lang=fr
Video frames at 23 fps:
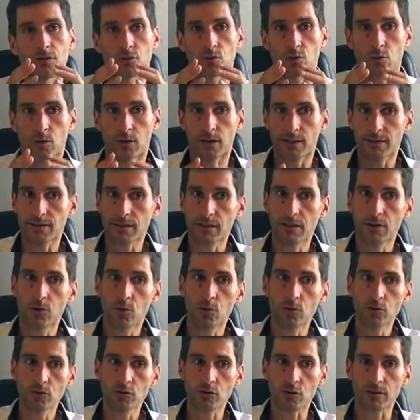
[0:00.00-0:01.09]
Donc la
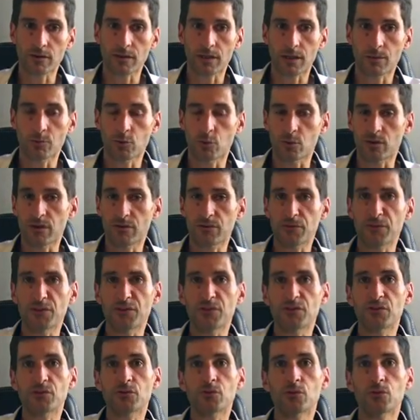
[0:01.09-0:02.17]
sclérose, en termes de
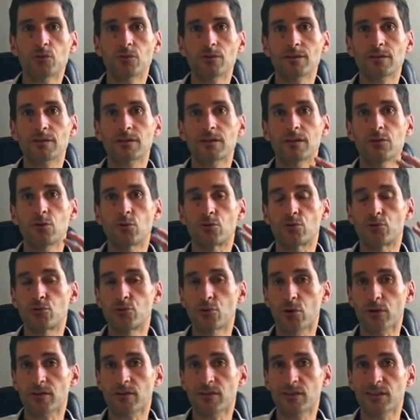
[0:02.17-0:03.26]
définition, c'est le
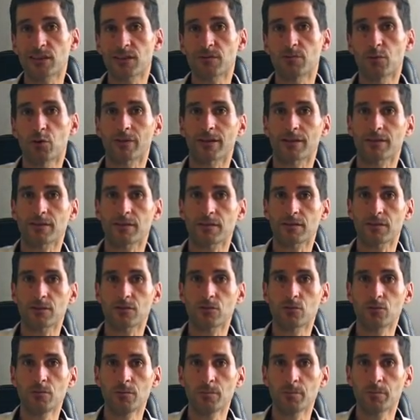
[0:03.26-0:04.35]
durcissement d'un
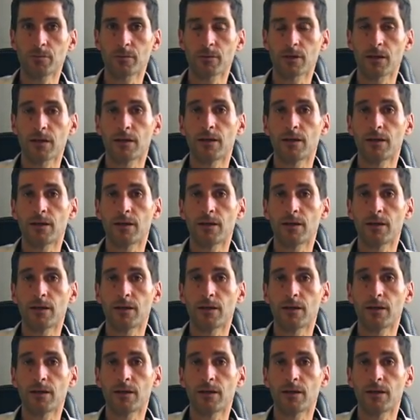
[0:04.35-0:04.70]
tissu